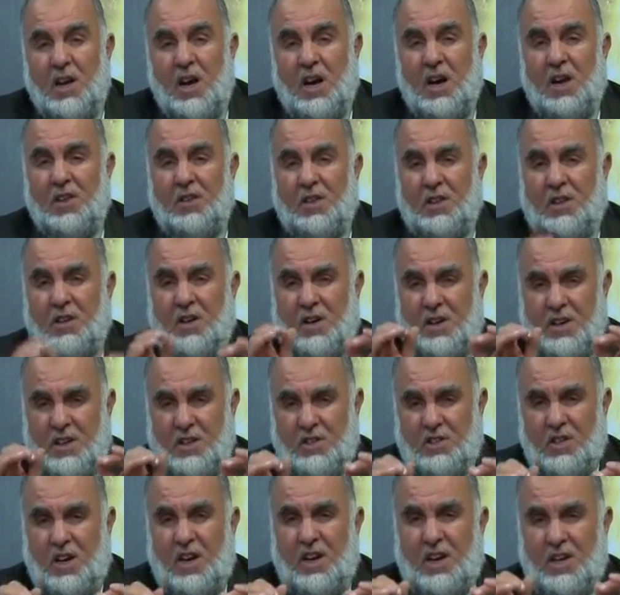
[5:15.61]
لاحظ
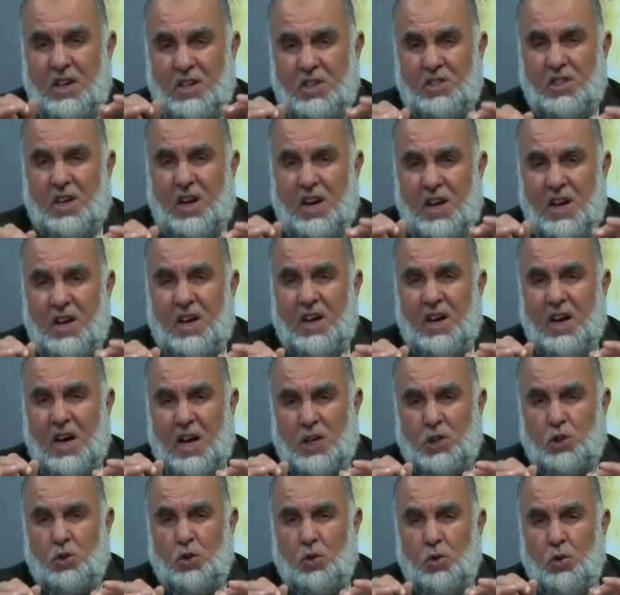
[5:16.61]
التركيز على إيش على
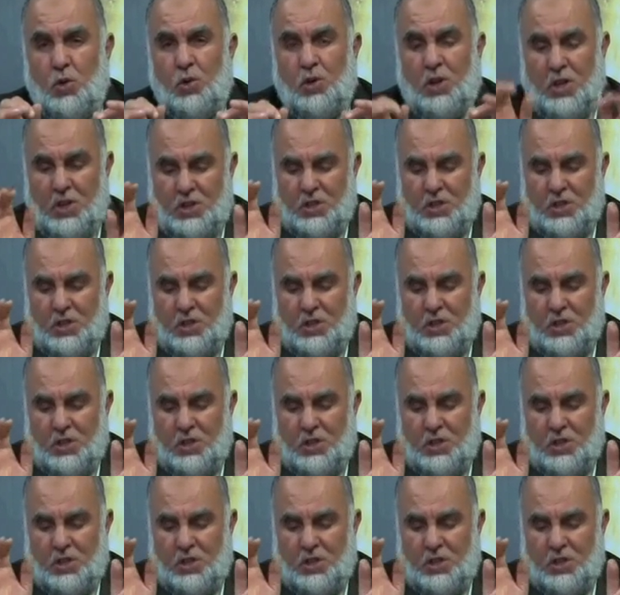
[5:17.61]
الشذوذ